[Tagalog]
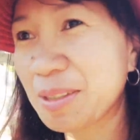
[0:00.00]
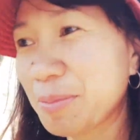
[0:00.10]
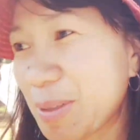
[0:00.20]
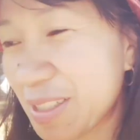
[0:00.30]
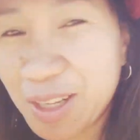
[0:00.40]

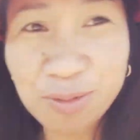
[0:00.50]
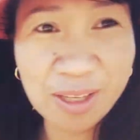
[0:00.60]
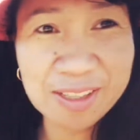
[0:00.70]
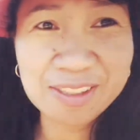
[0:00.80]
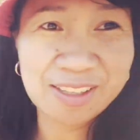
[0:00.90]

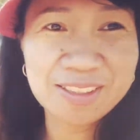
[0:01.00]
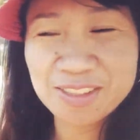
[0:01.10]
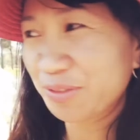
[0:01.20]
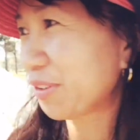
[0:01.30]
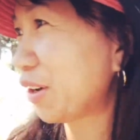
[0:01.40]
Masyadong
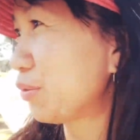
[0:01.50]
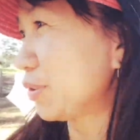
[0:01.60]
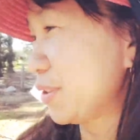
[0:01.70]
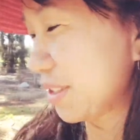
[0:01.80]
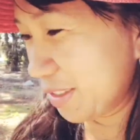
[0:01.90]
na-excited sa
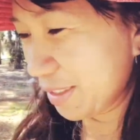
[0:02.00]
flowers.